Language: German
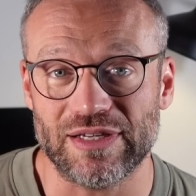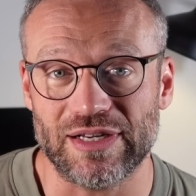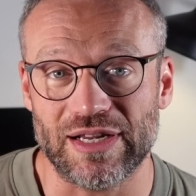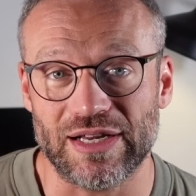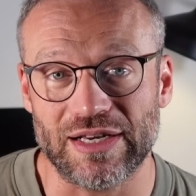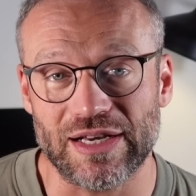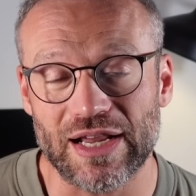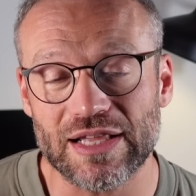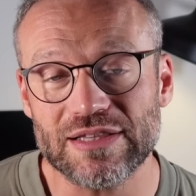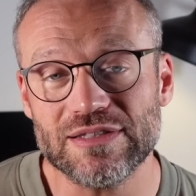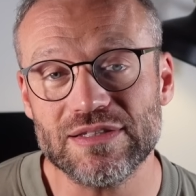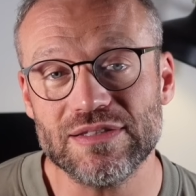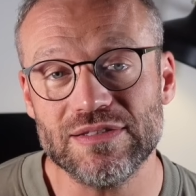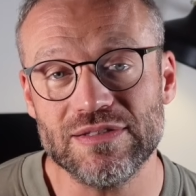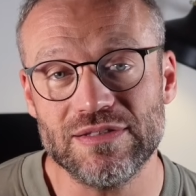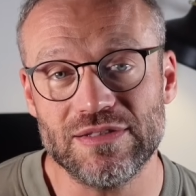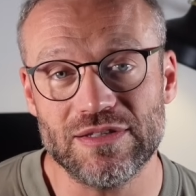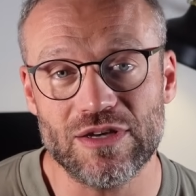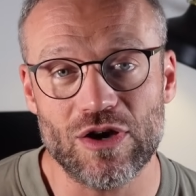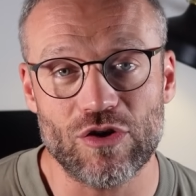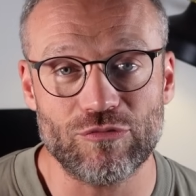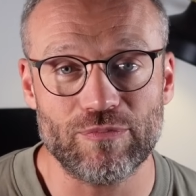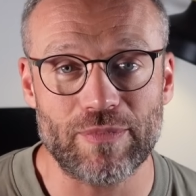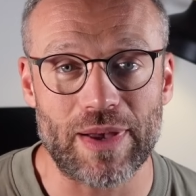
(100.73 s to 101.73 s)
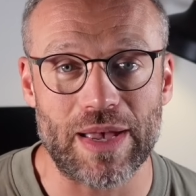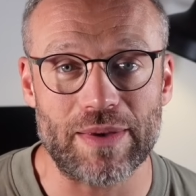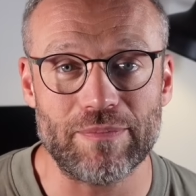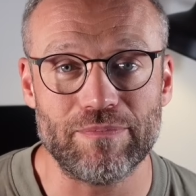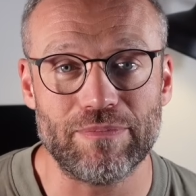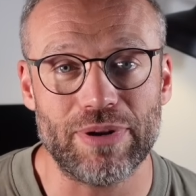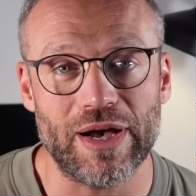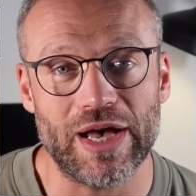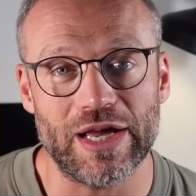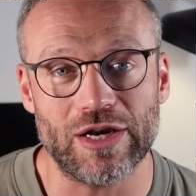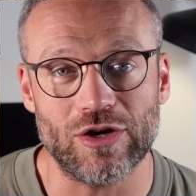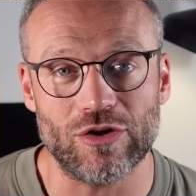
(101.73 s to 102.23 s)
Dann landen sie auf meinem
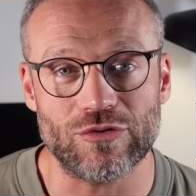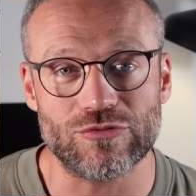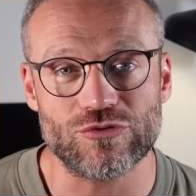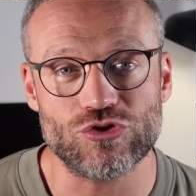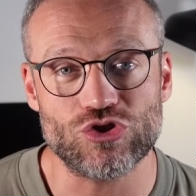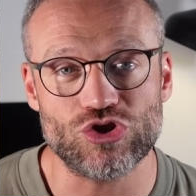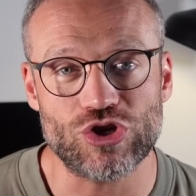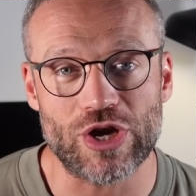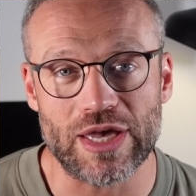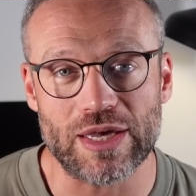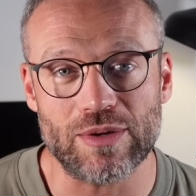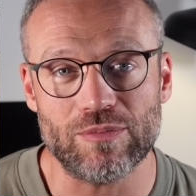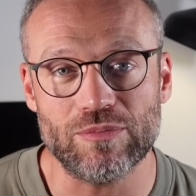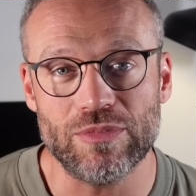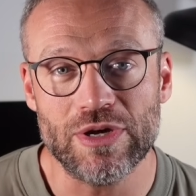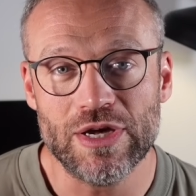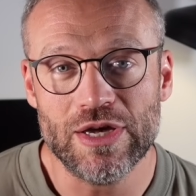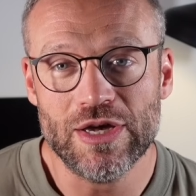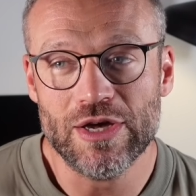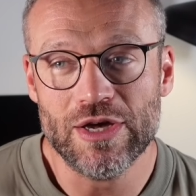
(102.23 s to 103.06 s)
Pile of Shame,